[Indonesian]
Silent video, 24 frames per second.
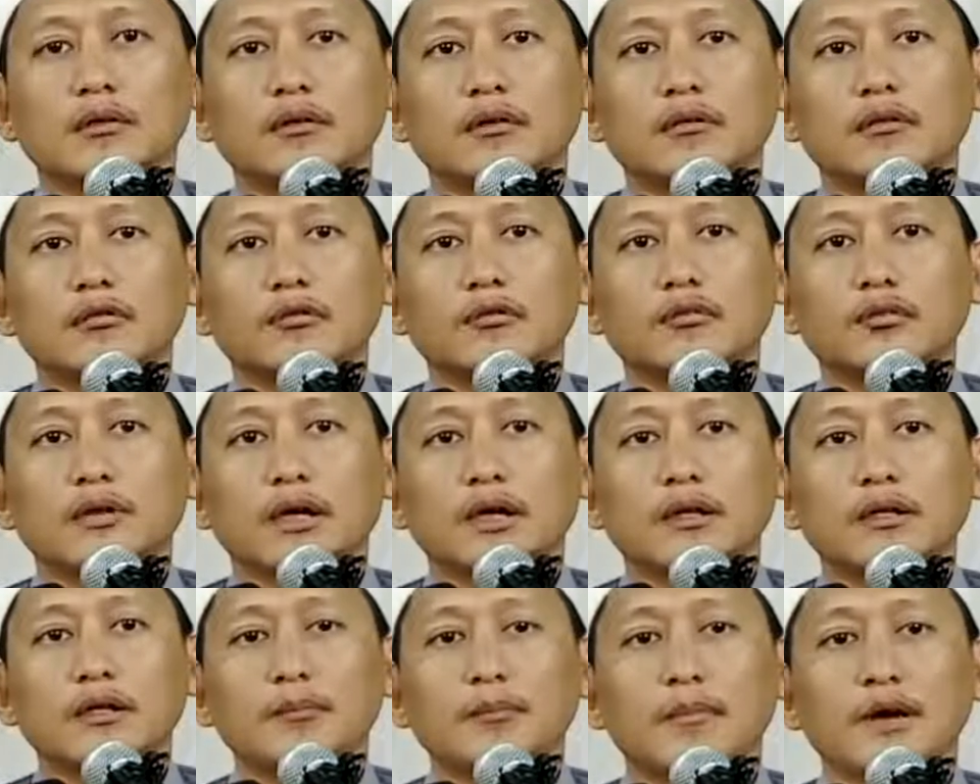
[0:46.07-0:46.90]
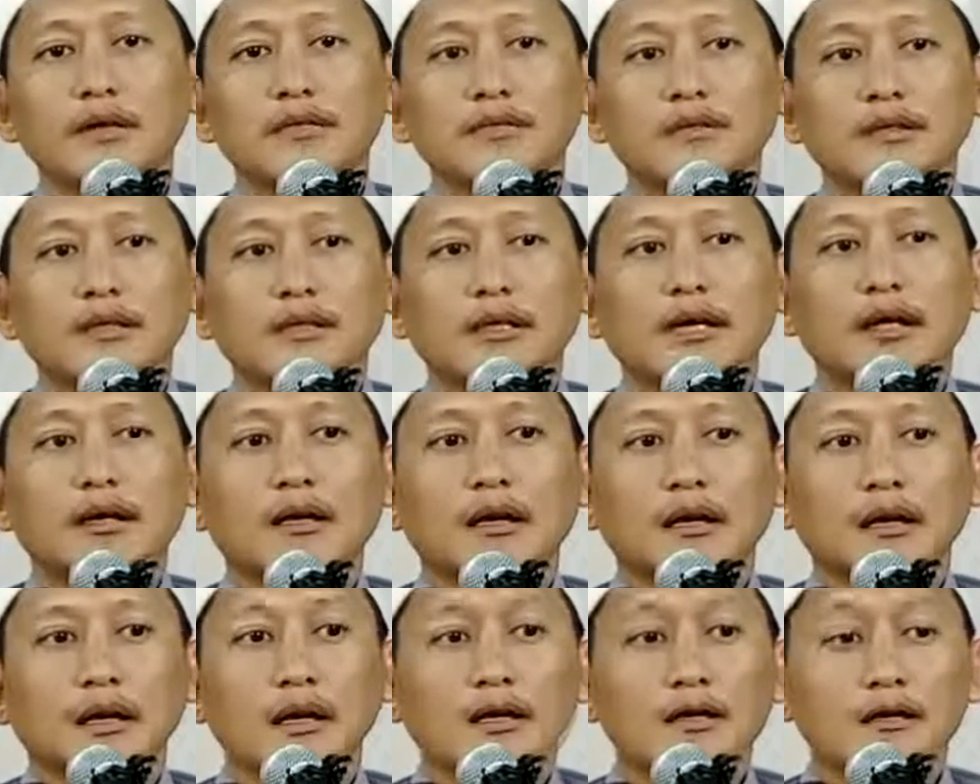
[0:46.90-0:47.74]
sudah
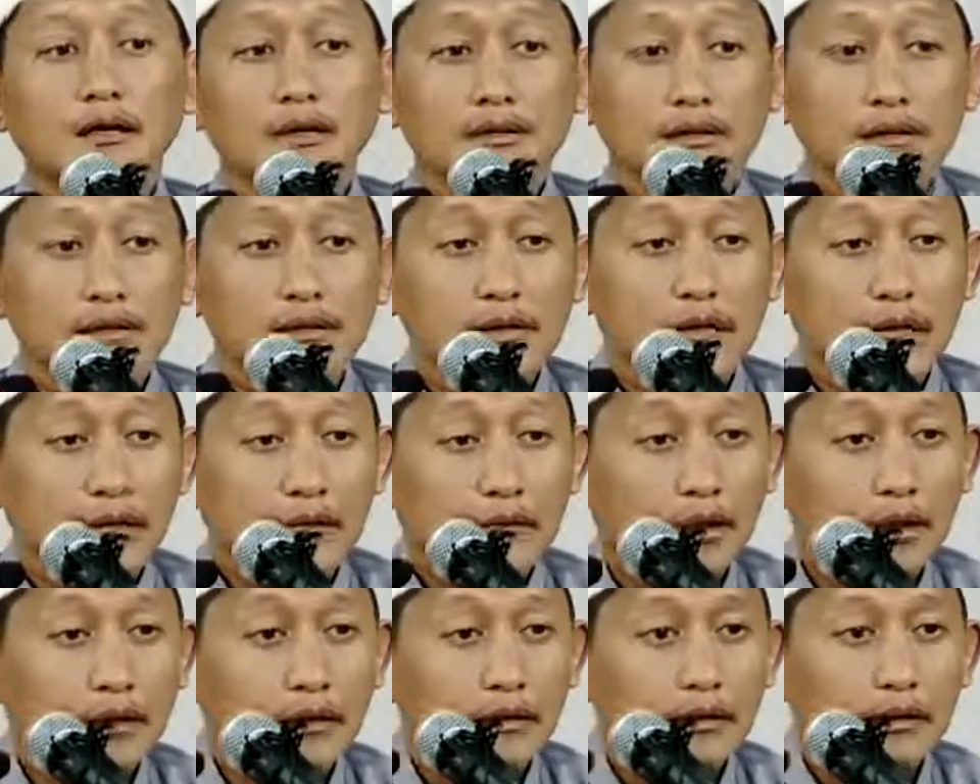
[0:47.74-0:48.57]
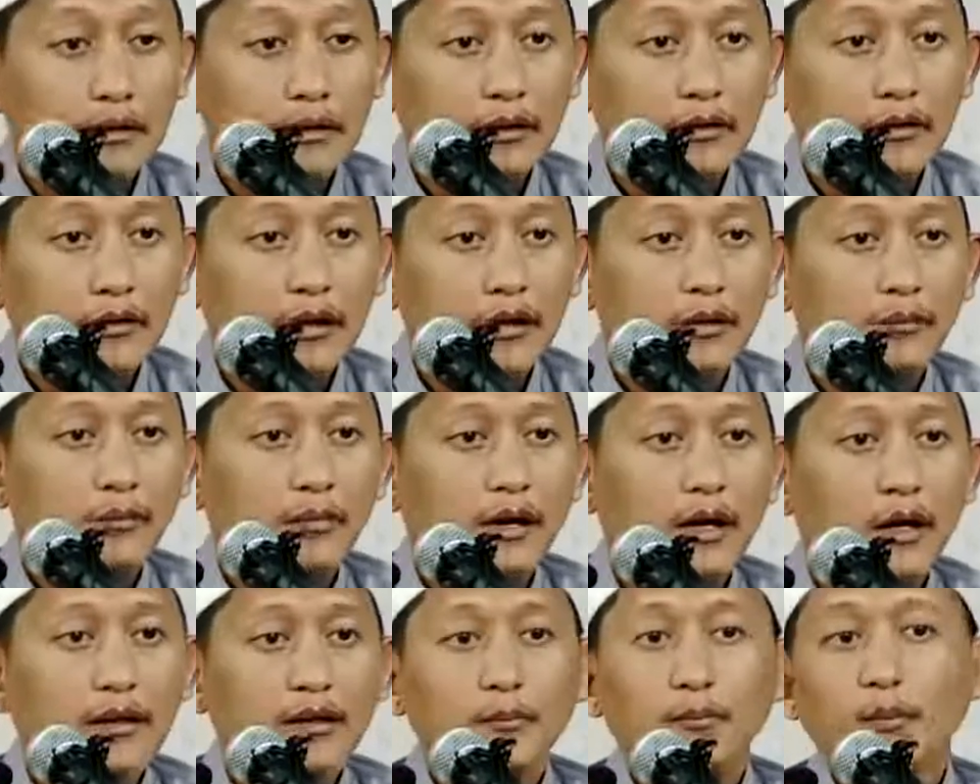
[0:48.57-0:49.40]
dipastikan akan kesesatannya dan
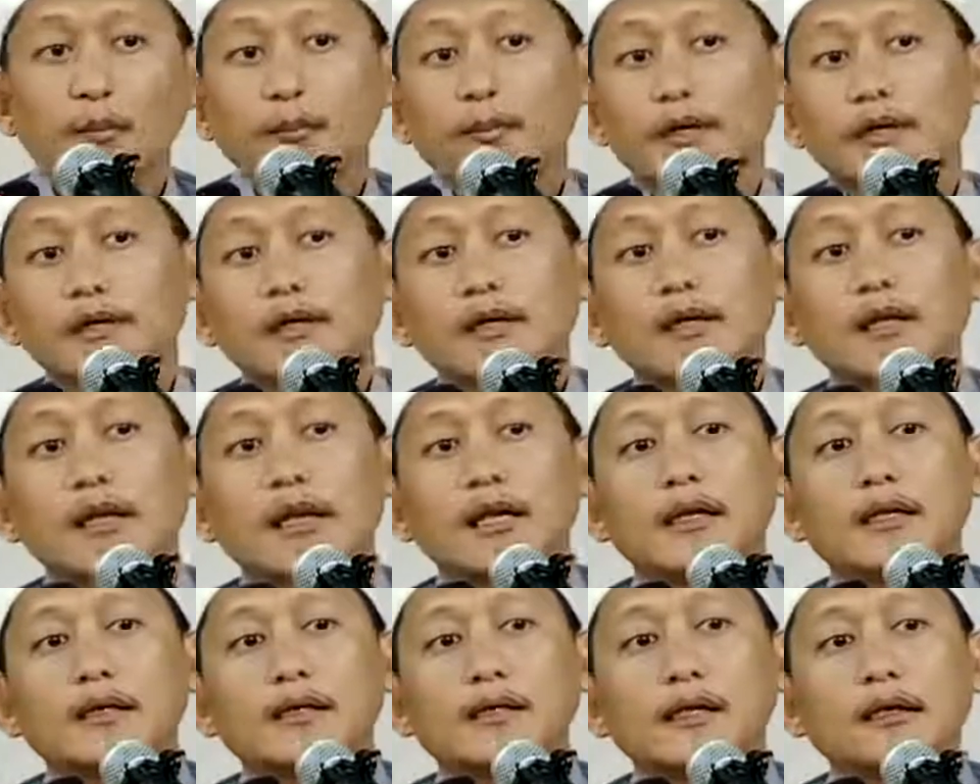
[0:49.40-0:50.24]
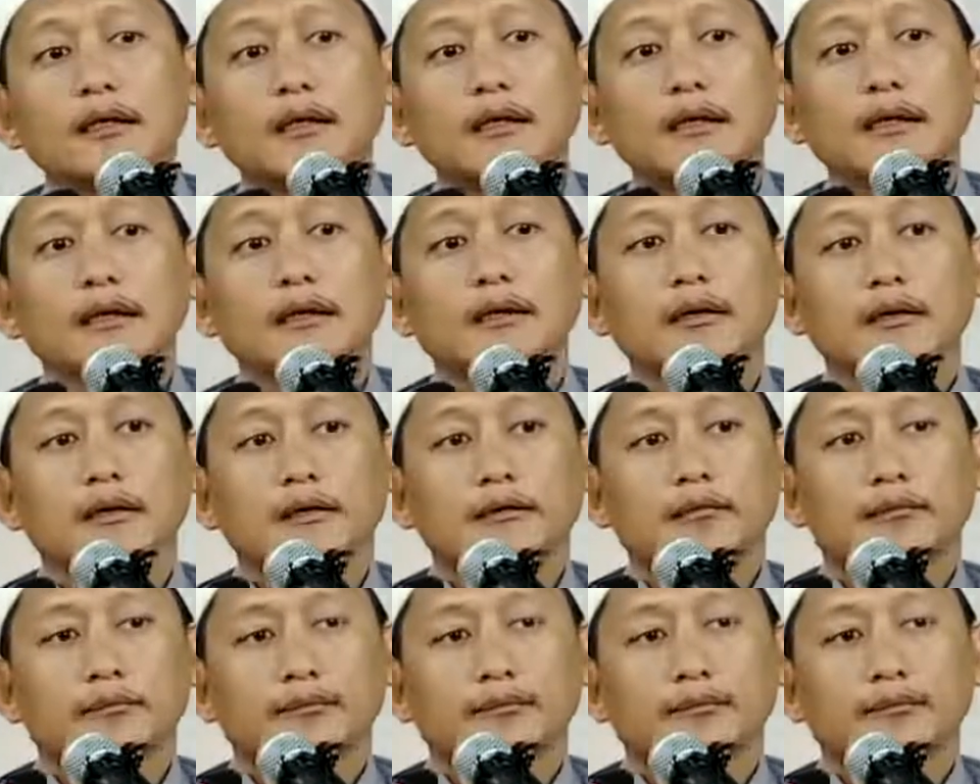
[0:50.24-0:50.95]
bahaya pemikirannya.